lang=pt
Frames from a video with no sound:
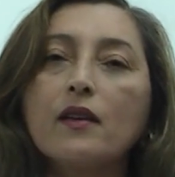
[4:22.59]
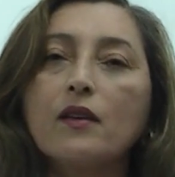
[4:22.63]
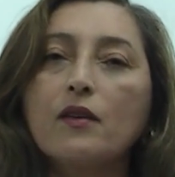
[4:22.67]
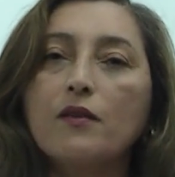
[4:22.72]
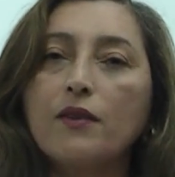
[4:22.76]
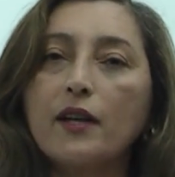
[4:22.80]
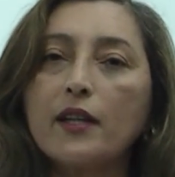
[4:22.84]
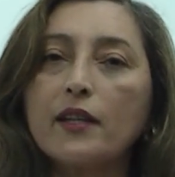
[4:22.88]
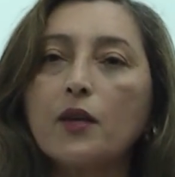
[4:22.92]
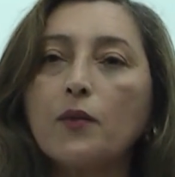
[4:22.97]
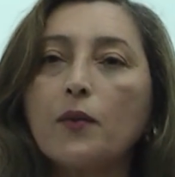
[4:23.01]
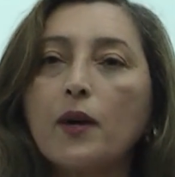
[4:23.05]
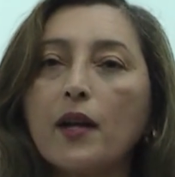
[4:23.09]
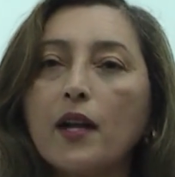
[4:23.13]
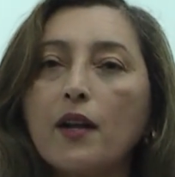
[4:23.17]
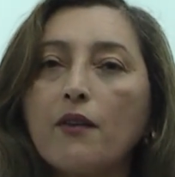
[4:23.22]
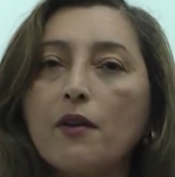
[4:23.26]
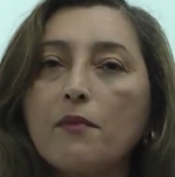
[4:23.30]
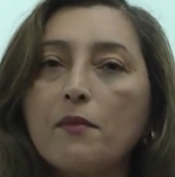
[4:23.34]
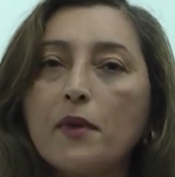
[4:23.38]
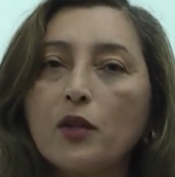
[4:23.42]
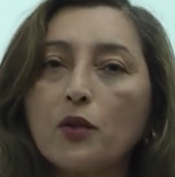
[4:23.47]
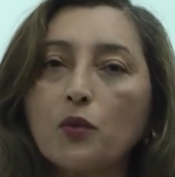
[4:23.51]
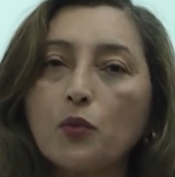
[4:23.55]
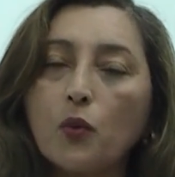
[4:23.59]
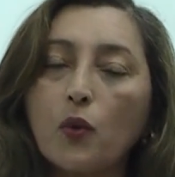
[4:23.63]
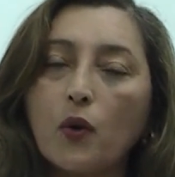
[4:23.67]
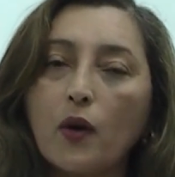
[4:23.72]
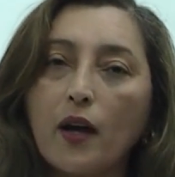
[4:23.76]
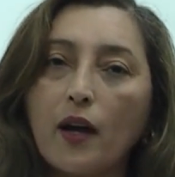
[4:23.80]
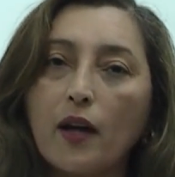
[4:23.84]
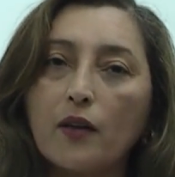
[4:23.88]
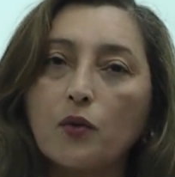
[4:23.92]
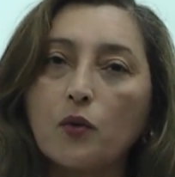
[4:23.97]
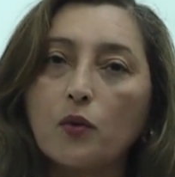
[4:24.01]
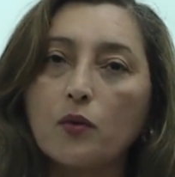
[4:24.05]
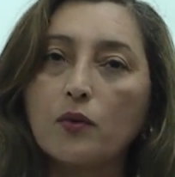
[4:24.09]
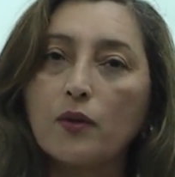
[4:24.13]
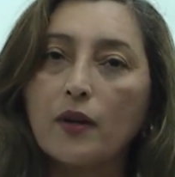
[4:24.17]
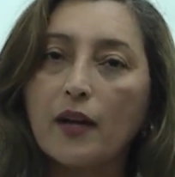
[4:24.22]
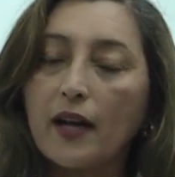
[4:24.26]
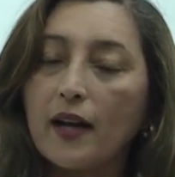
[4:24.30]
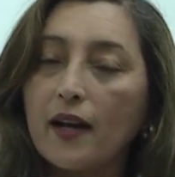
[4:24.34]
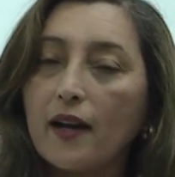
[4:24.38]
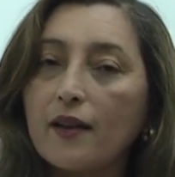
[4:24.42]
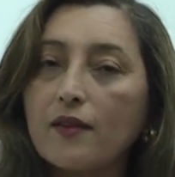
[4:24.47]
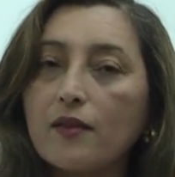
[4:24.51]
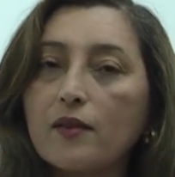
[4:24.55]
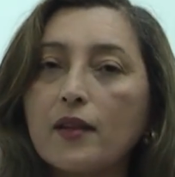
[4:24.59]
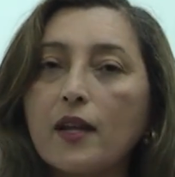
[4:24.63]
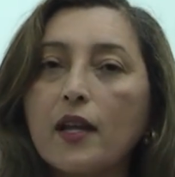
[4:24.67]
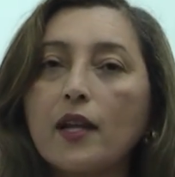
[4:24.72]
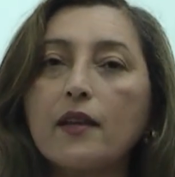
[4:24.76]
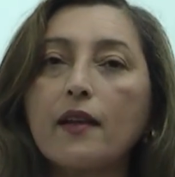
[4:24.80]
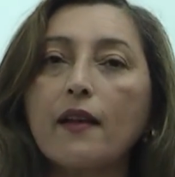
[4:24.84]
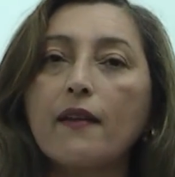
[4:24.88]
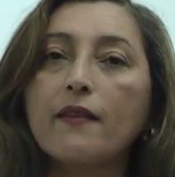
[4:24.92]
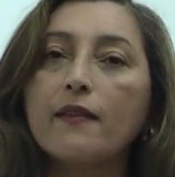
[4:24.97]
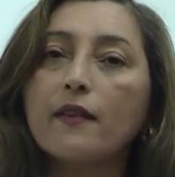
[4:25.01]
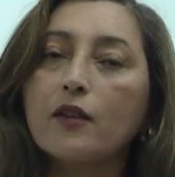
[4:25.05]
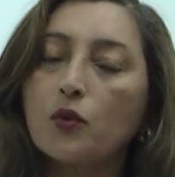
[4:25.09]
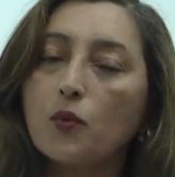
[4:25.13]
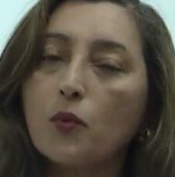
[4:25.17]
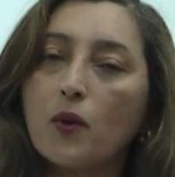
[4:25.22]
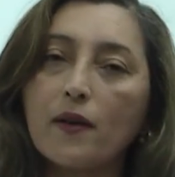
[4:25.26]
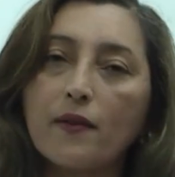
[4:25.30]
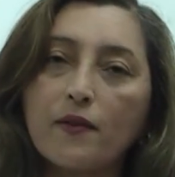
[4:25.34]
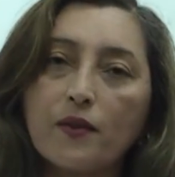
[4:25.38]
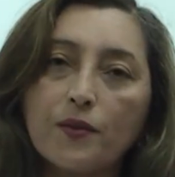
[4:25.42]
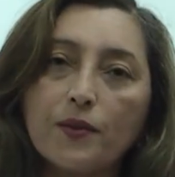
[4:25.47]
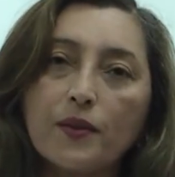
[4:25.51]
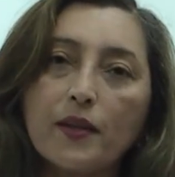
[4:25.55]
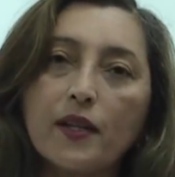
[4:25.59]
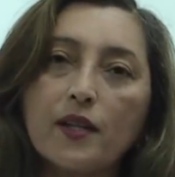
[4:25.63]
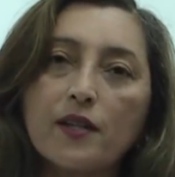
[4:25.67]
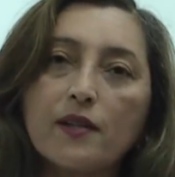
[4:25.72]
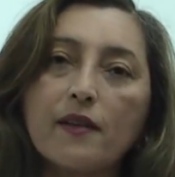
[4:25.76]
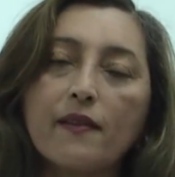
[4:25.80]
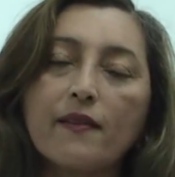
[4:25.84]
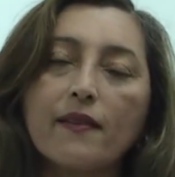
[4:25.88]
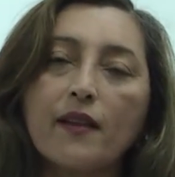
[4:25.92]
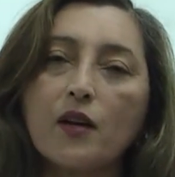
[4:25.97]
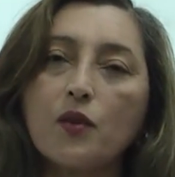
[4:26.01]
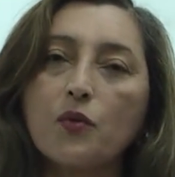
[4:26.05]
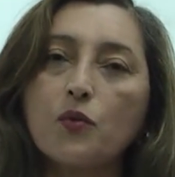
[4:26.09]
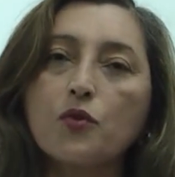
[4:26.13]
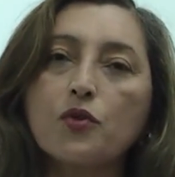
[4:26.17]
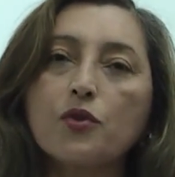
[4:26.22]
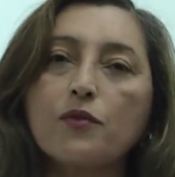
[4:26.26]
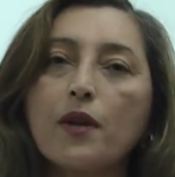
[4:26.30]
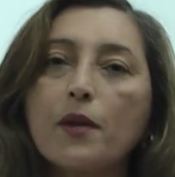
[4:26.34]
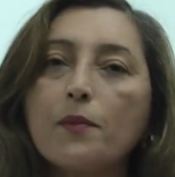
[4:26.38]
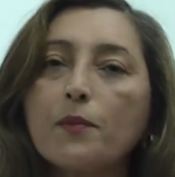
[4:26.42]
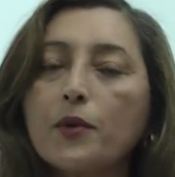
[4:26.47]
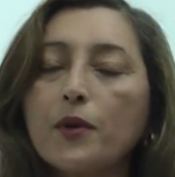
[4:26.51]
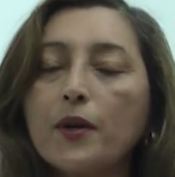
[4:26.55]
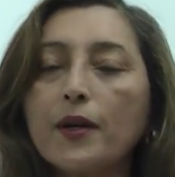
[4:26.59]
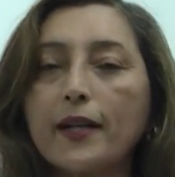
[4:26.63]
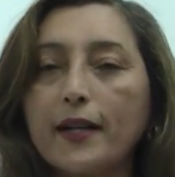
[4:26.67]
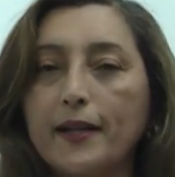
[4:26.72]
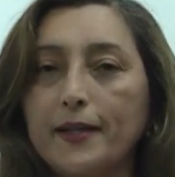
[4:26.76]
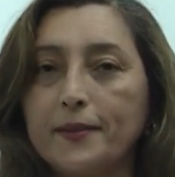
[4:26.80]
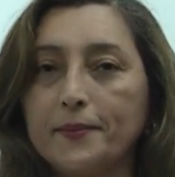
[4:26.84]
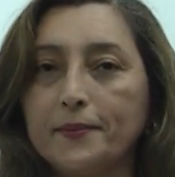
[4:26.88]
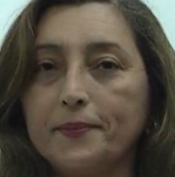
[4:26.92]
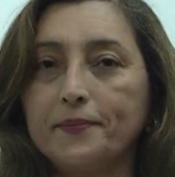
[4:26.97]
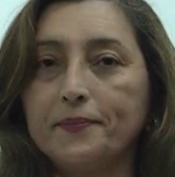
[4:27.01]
vai ter um agravamento do, do, do caso né, e a situação dele de saúde vai piorar